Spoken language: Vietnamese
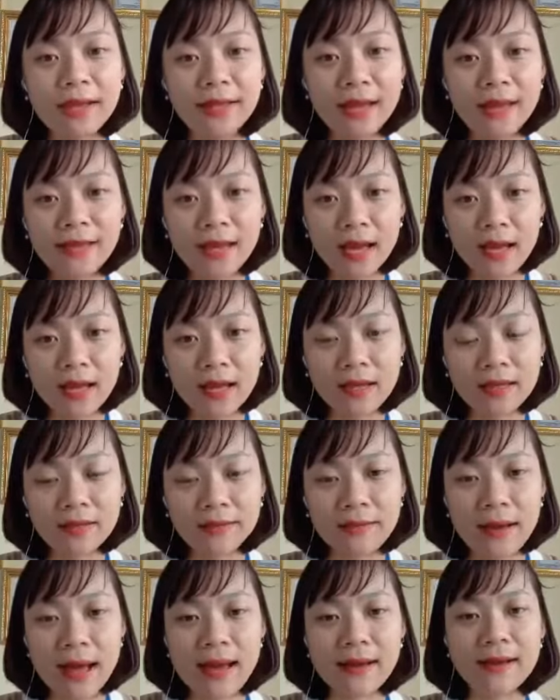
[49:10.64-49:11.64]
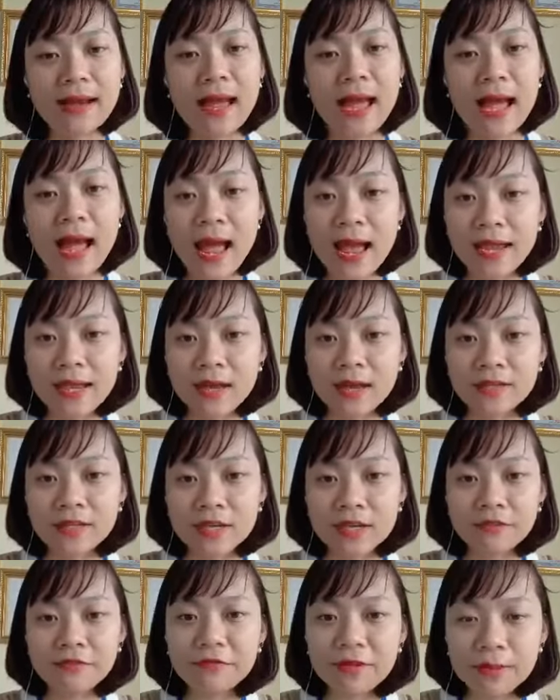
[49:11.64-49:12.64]
định hình bạn là ai ở
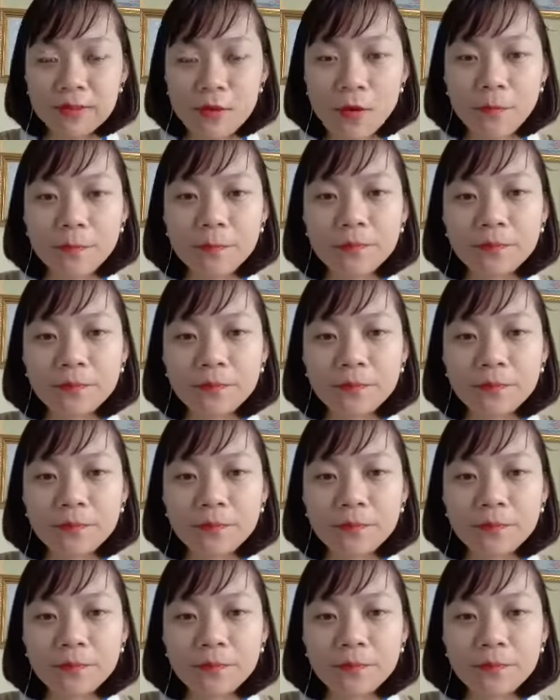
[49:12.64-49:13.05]
trên Facebook.